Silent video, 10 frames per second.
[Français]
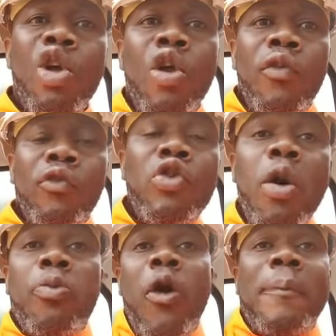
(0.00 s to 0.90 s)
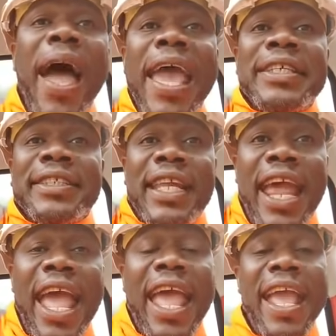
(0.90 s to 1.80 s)
vous ne pouvez pas
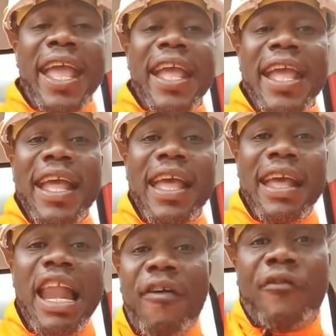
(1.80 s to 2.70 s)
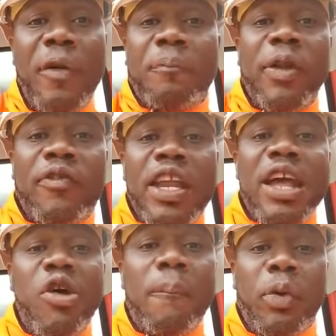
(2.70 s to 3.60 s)
extraire la vie privée d'un
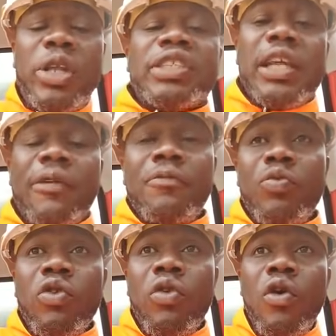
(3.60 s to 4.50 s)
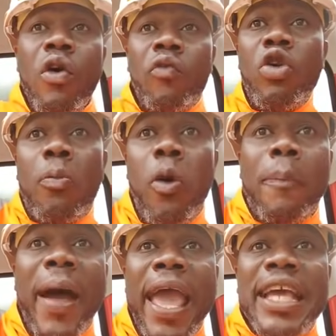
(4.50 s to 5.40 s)
homme politique. Vous ne pouvez
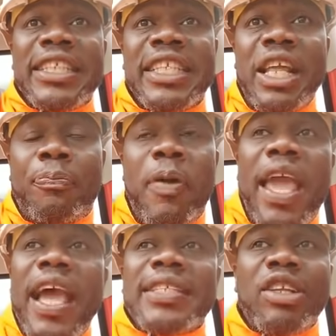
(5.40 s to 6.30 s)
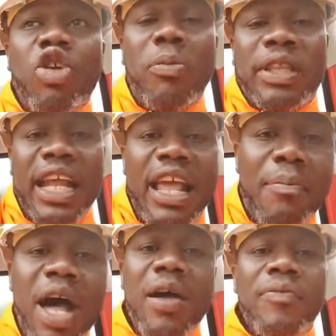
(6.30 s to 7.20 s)
pas extirper un certain nombre
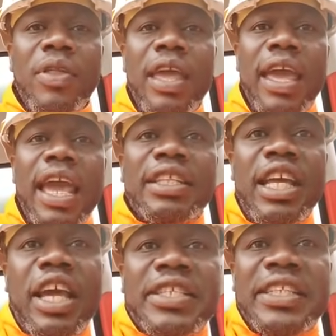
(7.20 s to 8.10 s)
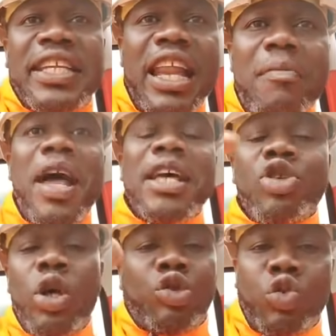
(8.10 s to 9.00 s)
d'éléments et dire que ces éléments-là sont
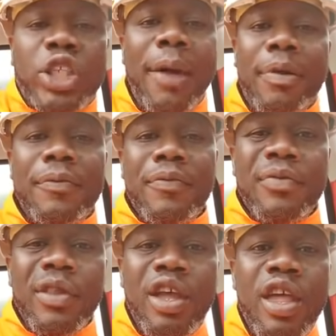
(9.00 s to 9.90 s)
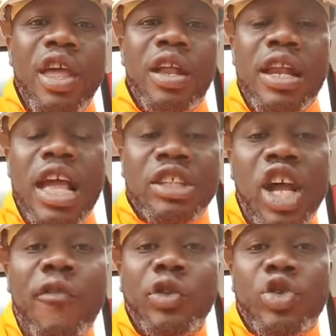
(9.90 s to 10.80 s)
intouchables. Les gens
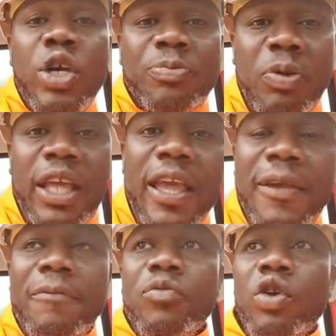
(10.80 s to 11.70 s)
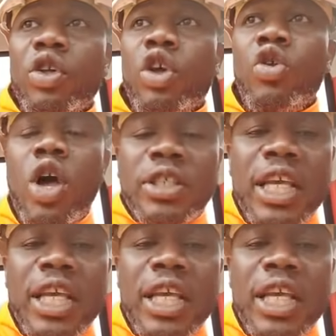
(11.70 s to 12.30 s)
vous ont expliqué que lorsqu'il